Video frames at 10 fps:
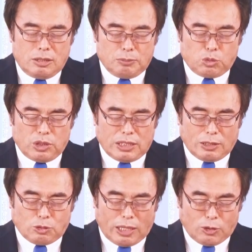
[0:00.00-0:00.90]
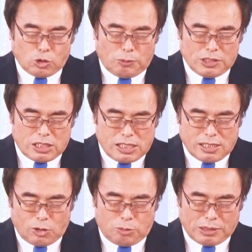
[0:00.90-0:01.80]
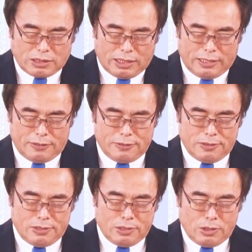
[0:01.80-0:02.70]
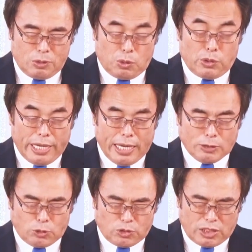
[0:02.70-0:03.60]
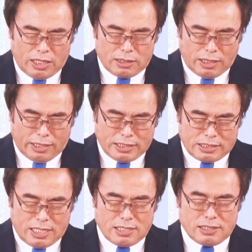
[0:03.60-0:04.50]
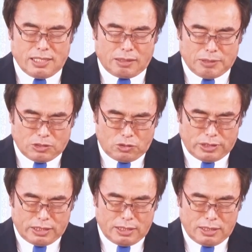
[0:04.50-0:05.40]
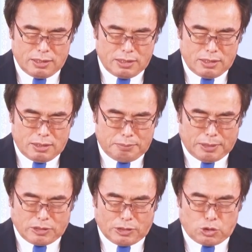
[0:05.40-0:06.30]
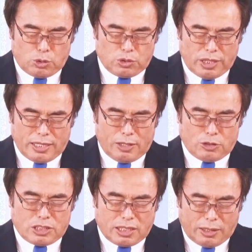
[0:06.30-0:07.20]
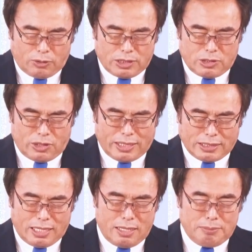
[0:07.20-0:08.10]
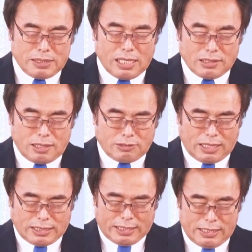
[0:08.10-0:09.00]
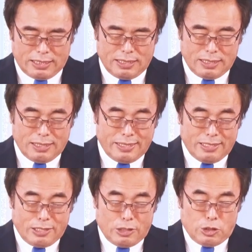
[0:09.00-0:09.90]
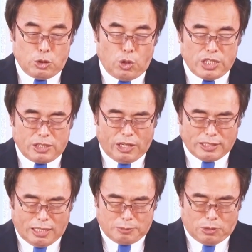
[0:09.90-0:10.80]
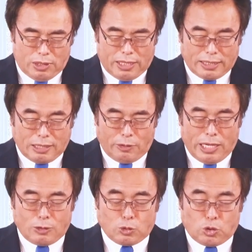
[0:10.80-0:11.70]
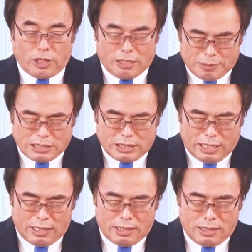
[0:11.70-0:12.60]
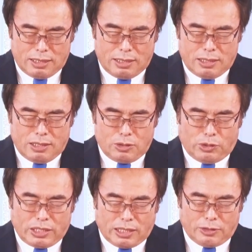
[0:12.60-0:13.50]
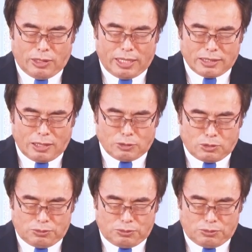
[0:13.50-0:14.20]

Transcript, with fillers: 報いてくださることも信じておりますからこの礼拝を通してさらに前進できますようにまずは主の精霊の力を必要なだけ満たしてくださり良い生きる間にもあなたの栄光となりまして世に光を放っていること